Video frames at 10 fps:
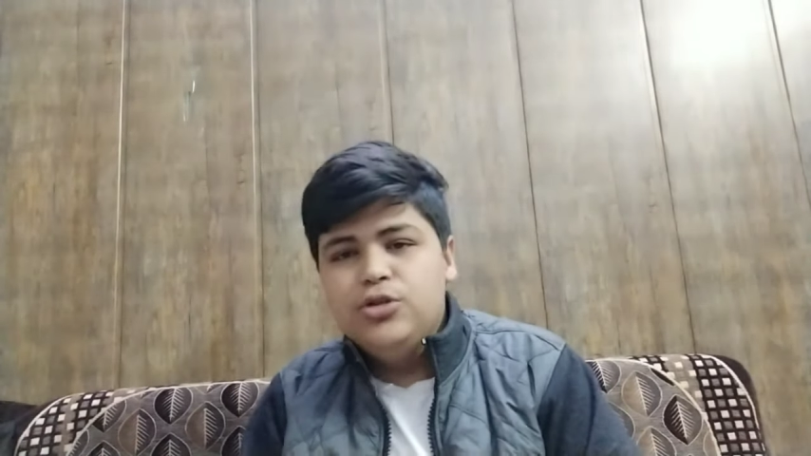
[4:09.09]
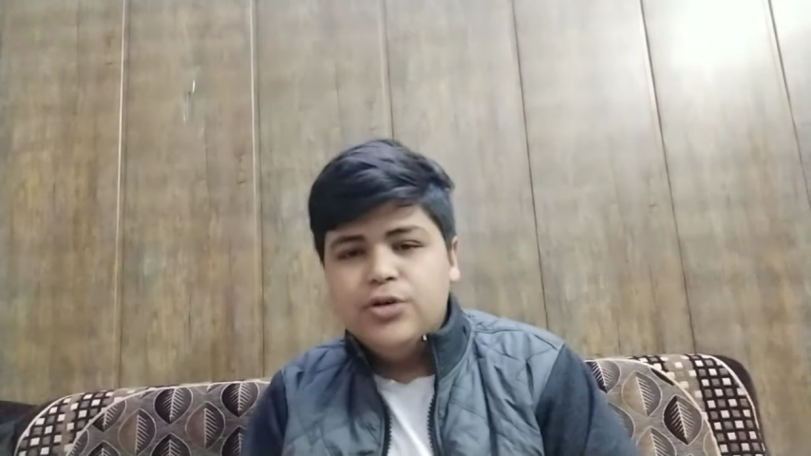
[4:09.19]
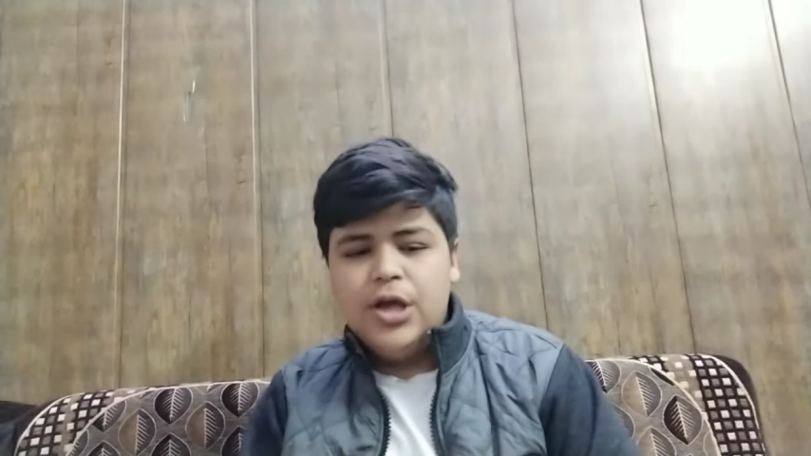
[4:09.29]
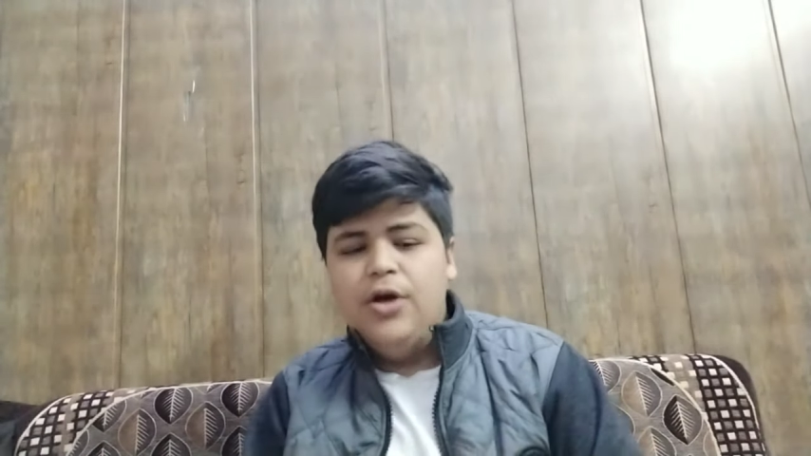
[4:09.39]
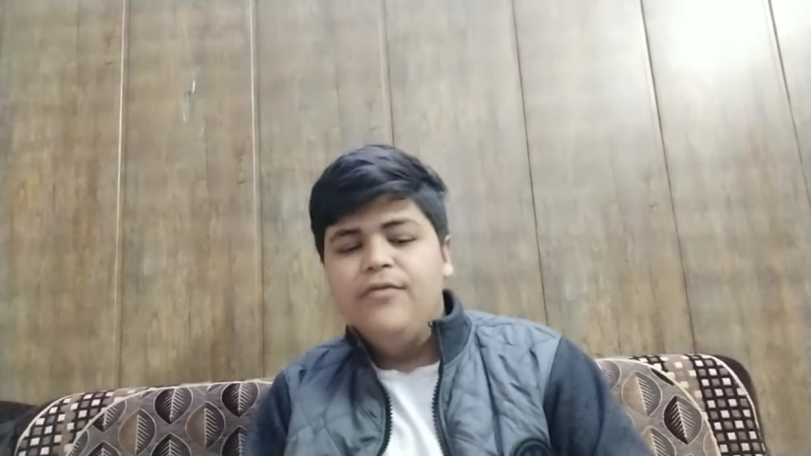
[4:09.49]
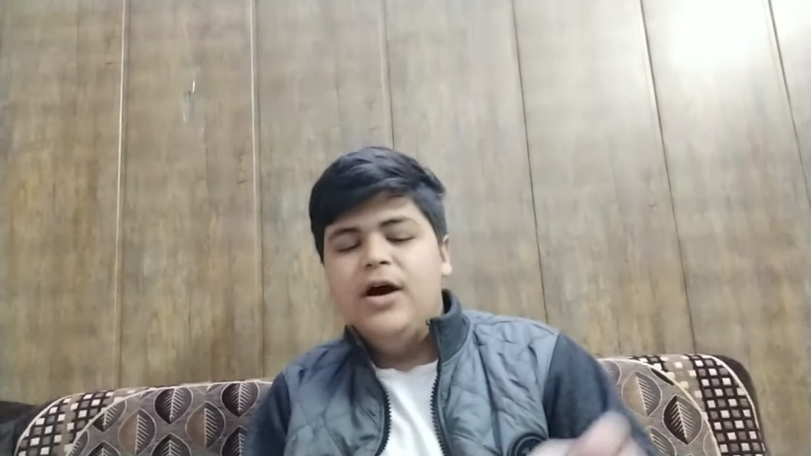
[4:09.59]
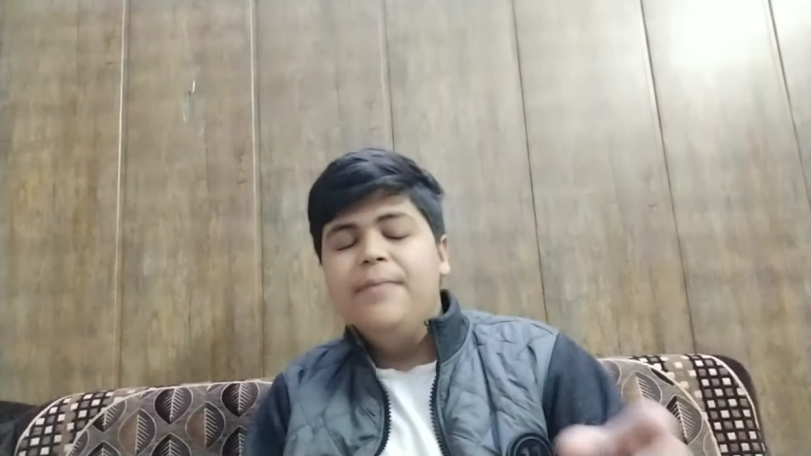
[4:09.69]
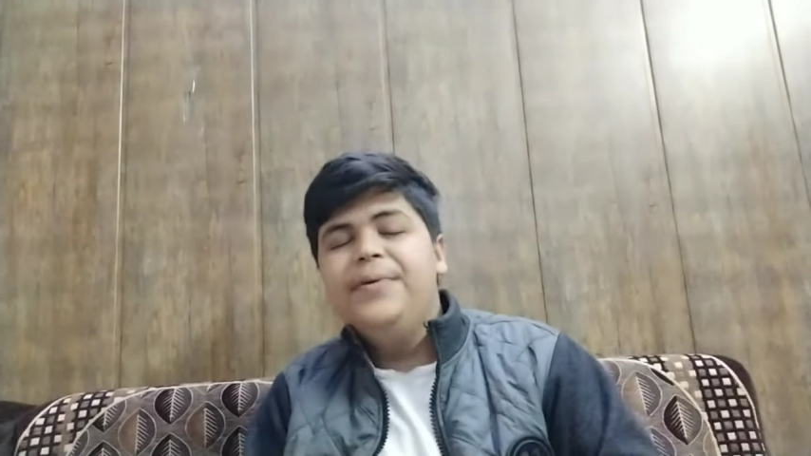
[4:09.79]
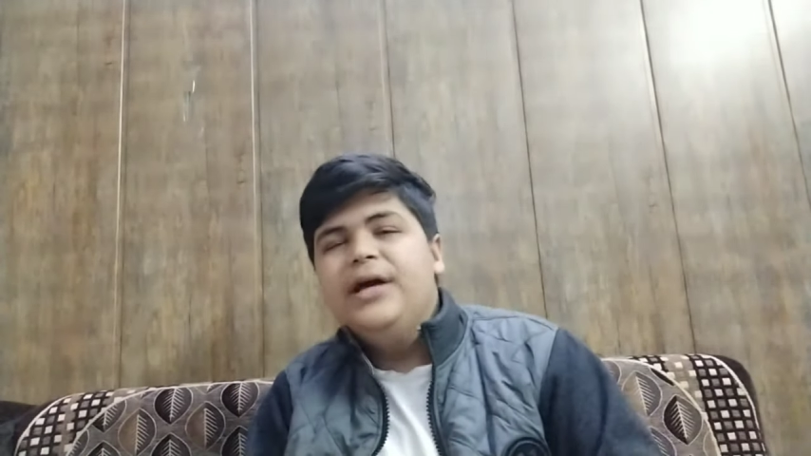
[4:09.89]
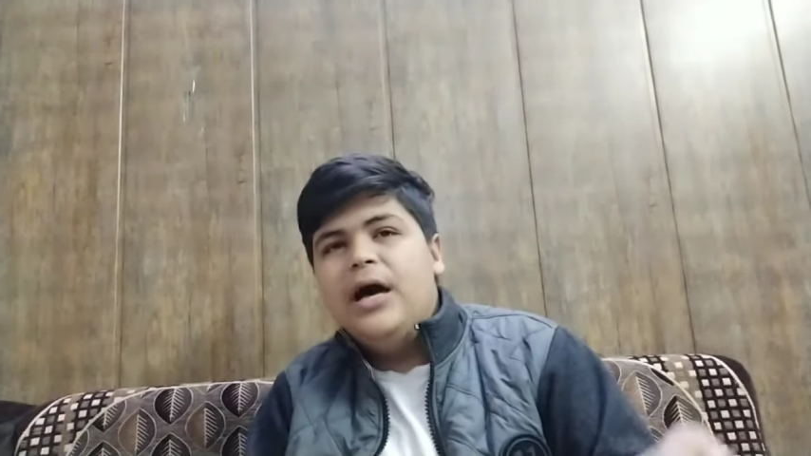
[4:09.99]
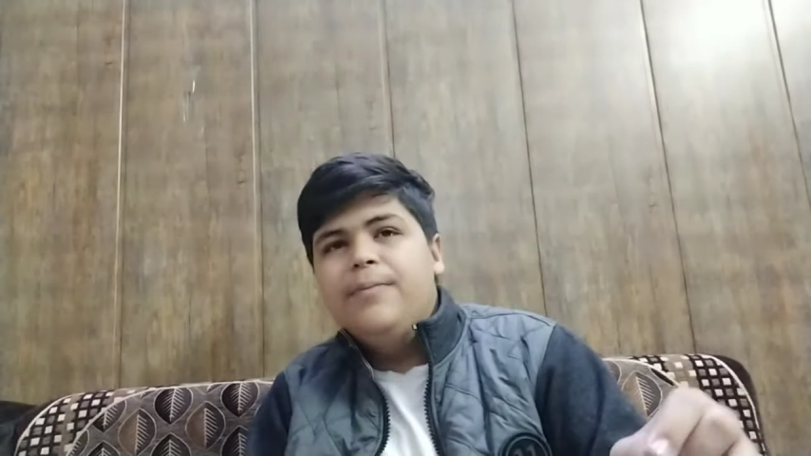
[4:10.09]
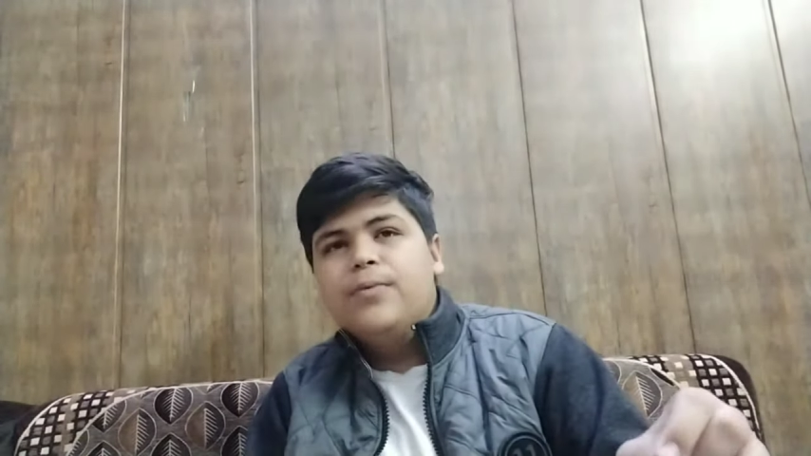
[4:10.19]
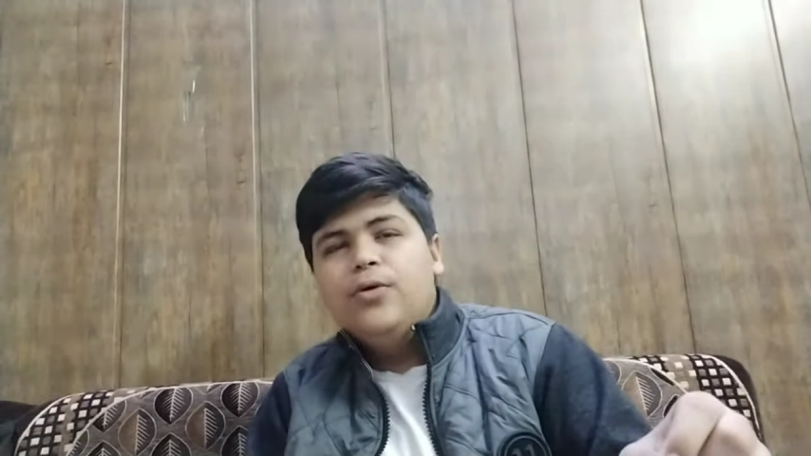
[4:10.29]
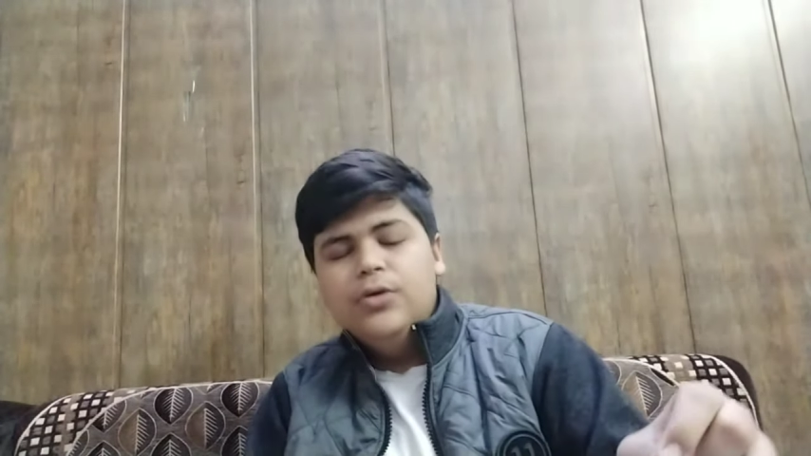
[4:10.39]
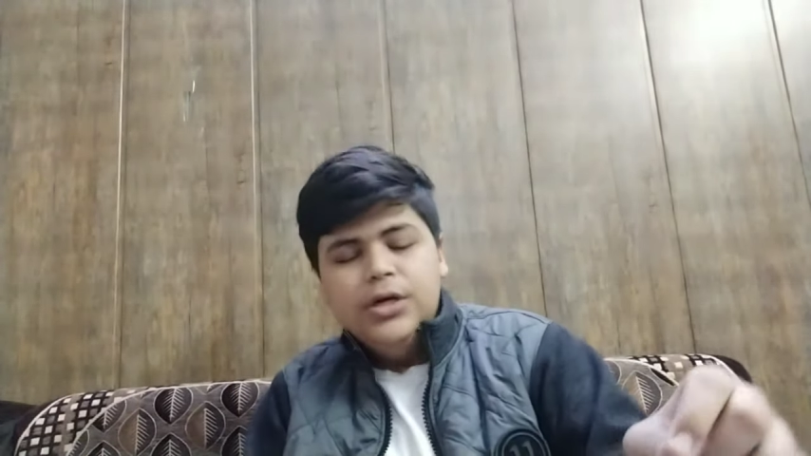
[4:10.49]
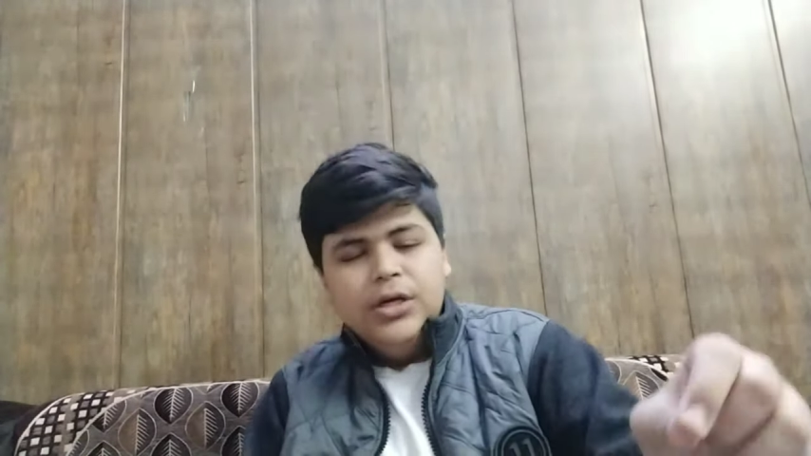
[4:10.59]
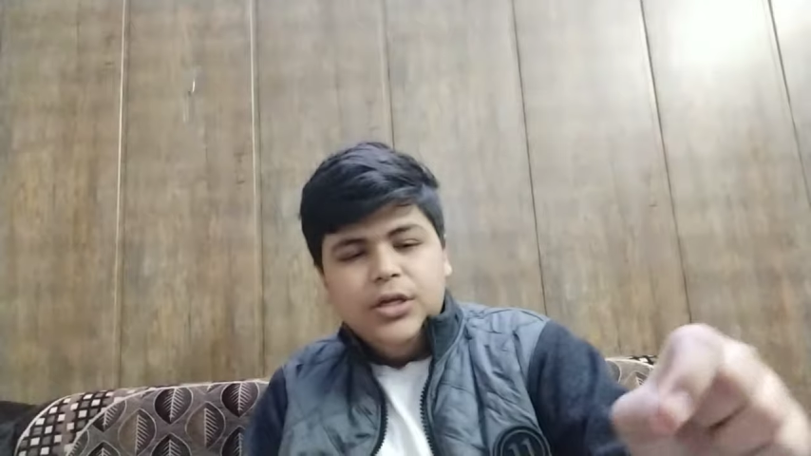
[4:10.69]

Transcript: हो चुके हैं और वहाँ पे आपको